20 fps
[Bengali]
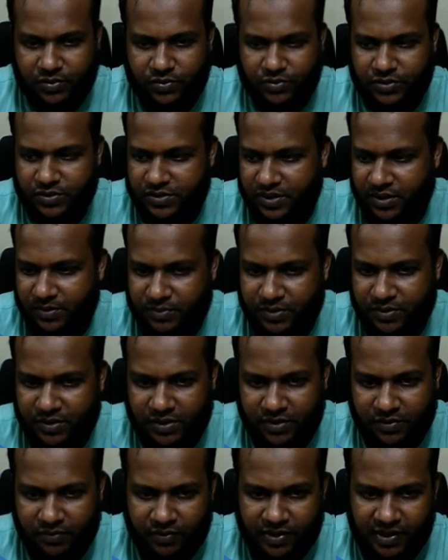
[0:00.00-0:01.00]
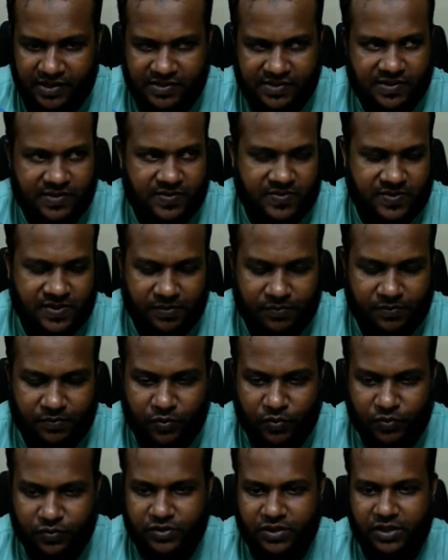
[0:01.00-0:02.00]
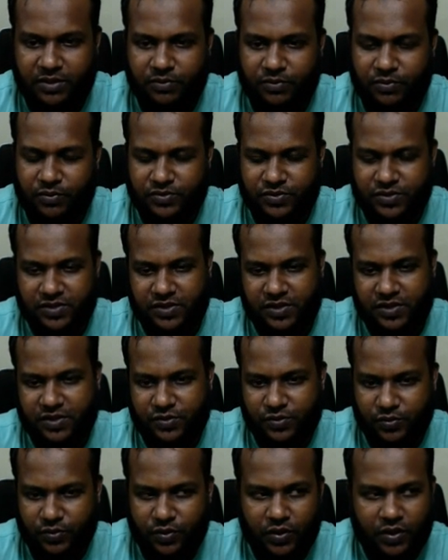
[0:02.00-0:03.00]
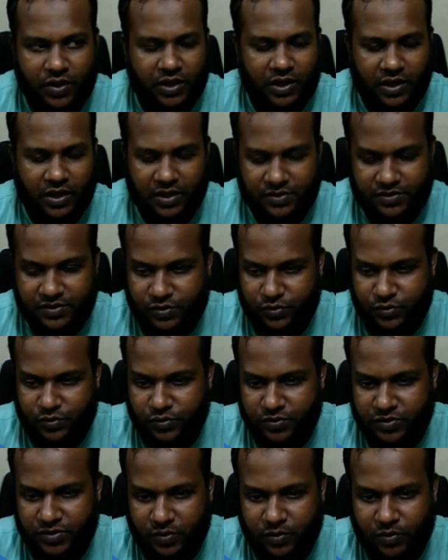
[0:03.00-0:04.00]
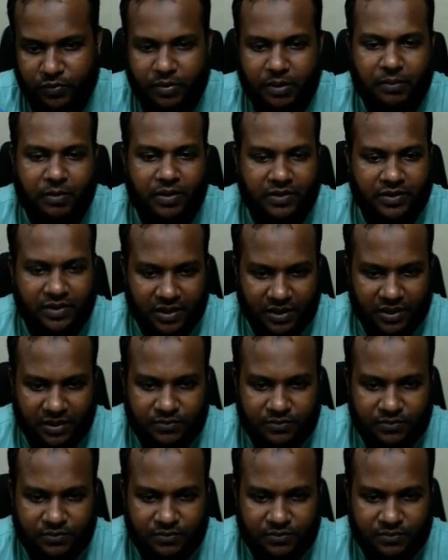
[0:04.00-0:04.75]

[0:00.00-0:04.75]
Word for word: আশা করতেছি আপনাদের ফাইল সেভ করতে এবং হচ্ছে কিছু যে টুলসগুলোর ব্যবহার